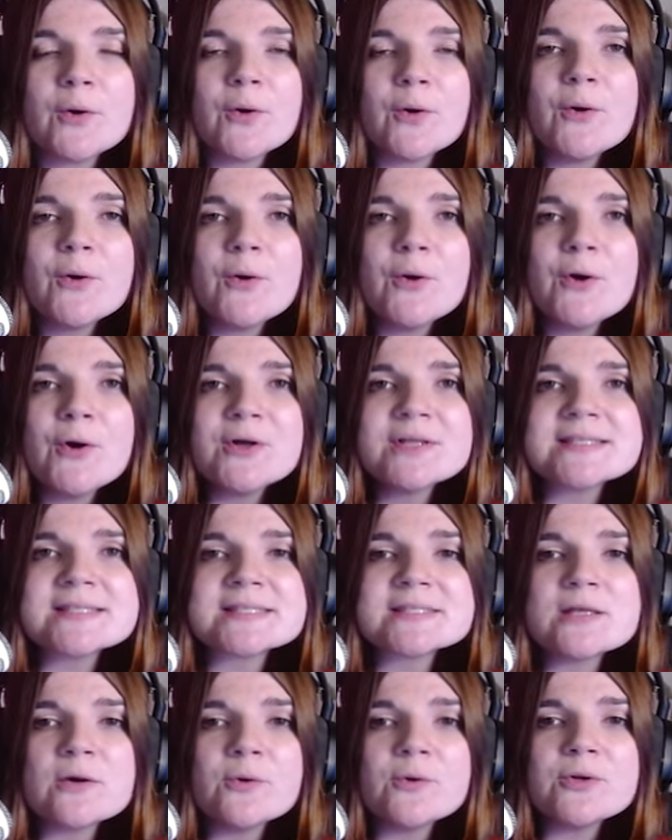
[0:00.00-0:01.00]
Und
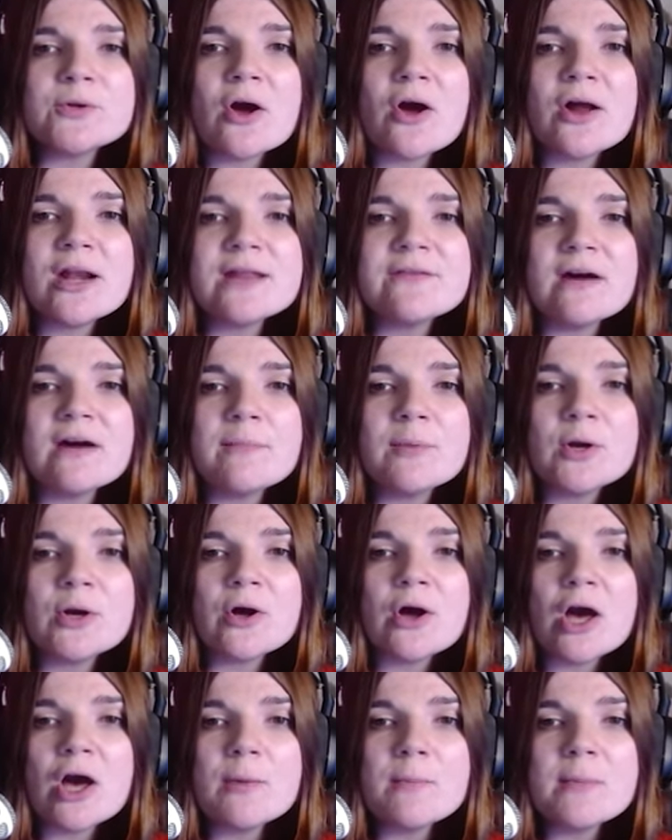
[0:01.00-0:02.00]
Snow und Oliver
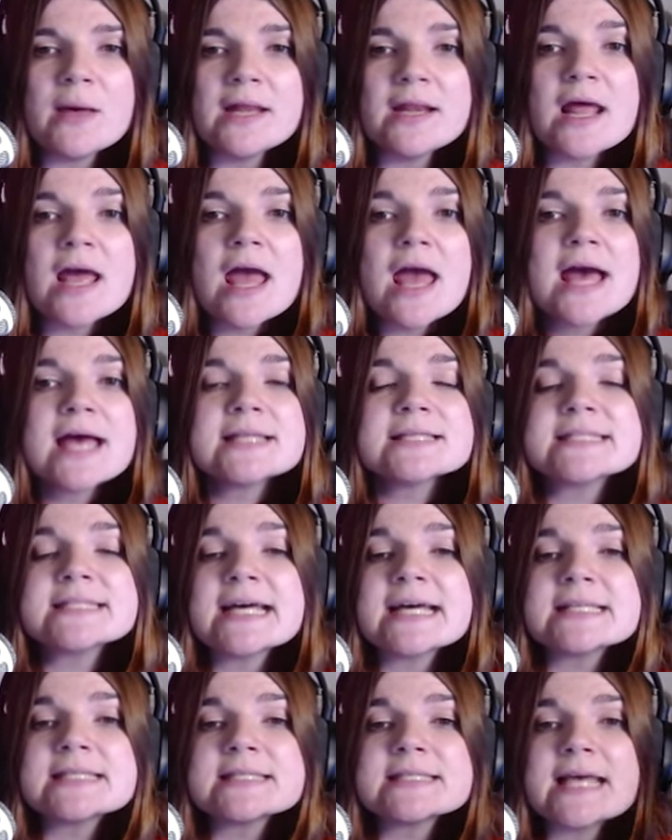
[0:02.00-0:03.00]
bekommen
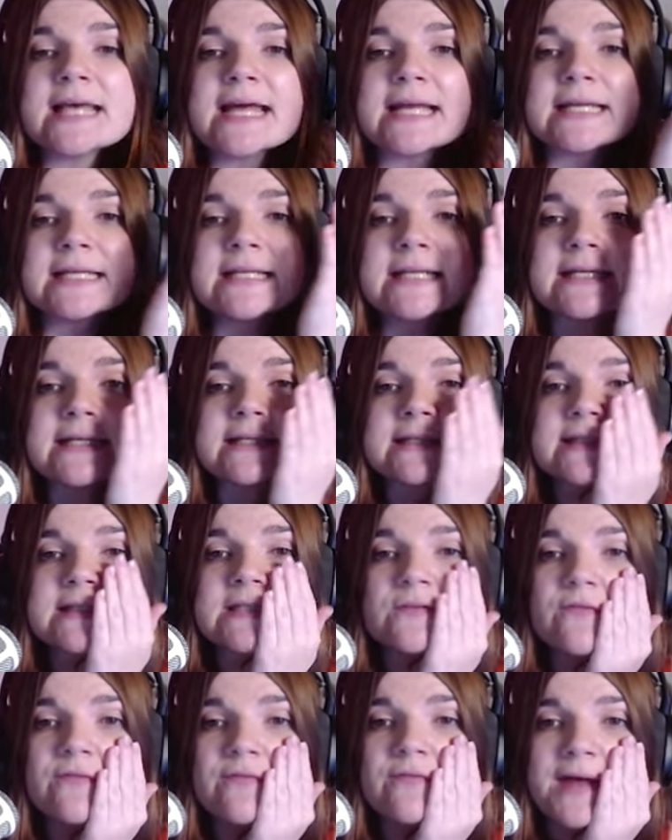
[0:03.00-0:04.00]
tatsächlich
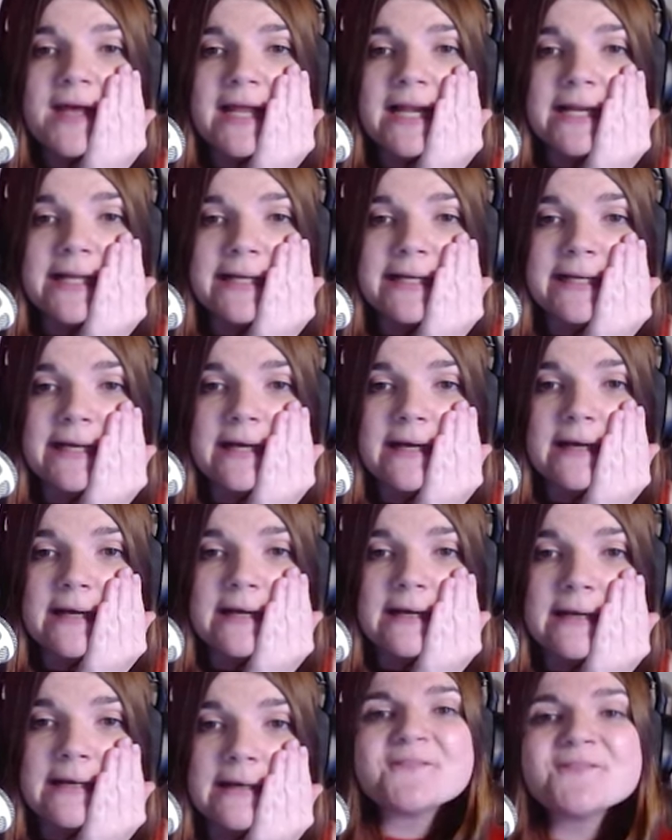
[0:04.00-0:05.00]

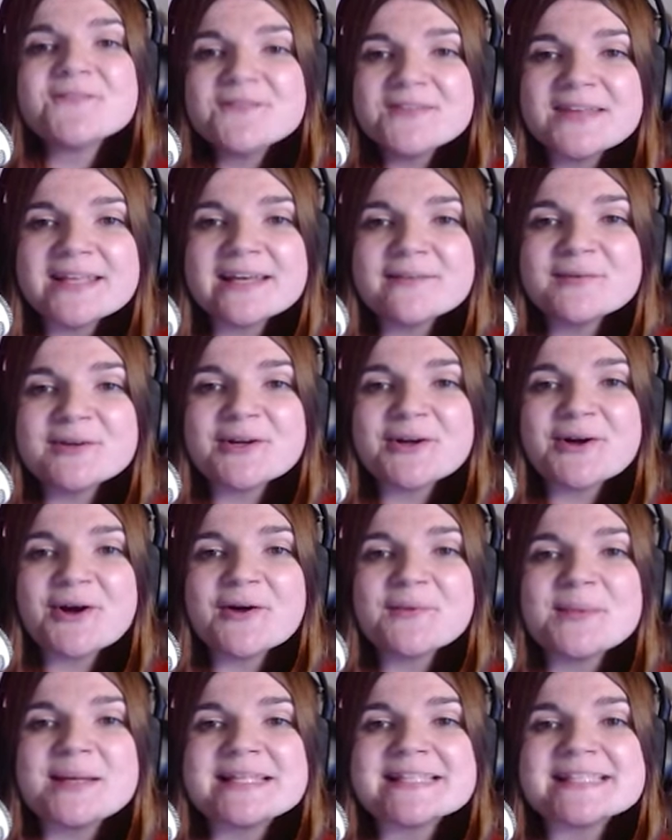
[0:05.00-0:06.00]
Zwillinge. Wir
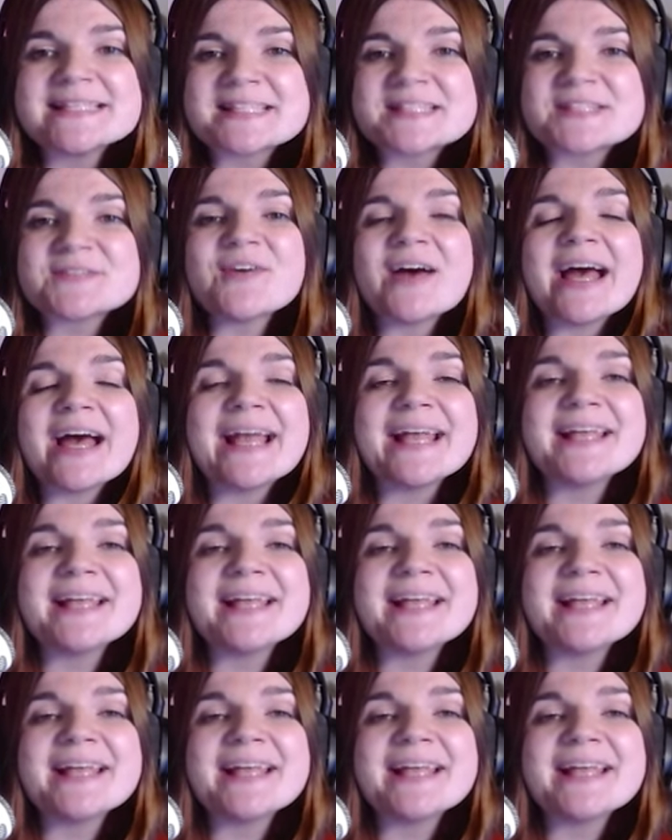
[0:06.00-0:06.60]
bekommen zwei